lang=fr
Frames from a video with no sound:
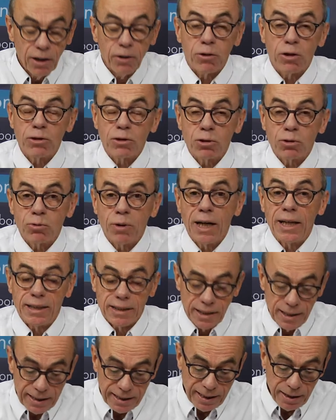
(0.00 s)
que ce soit à
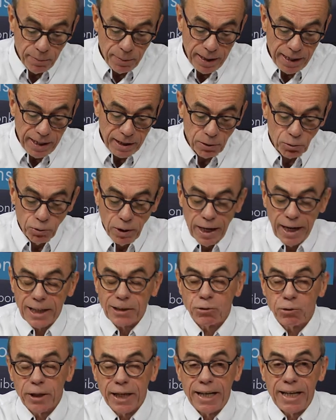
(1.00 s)
Télé-Québec ou à
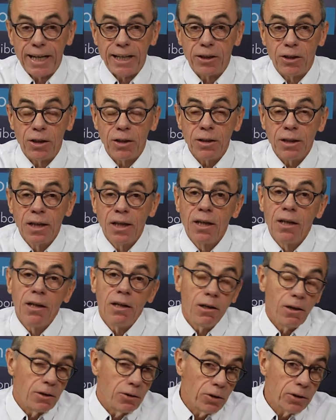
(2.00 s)
Radio-Canada,
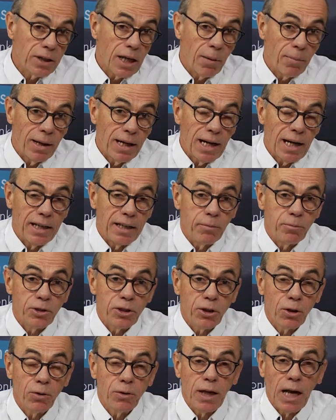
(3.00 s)
euh, notamment à
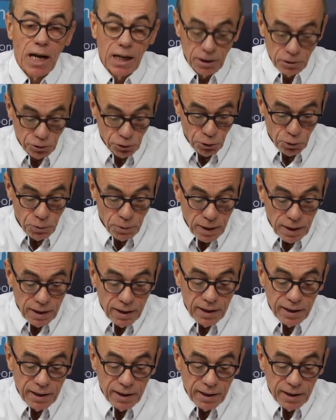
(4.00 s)
l'émission Enjeu.